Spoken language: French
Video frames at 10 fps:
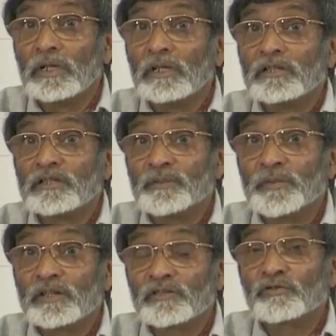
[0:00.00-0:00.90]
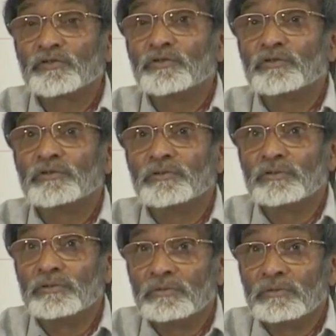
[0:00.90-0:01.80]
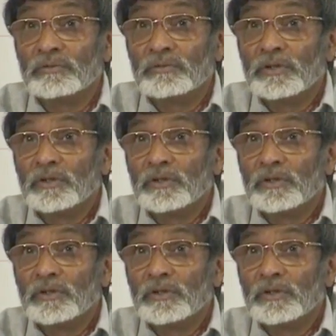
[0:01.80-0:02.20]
les émergences du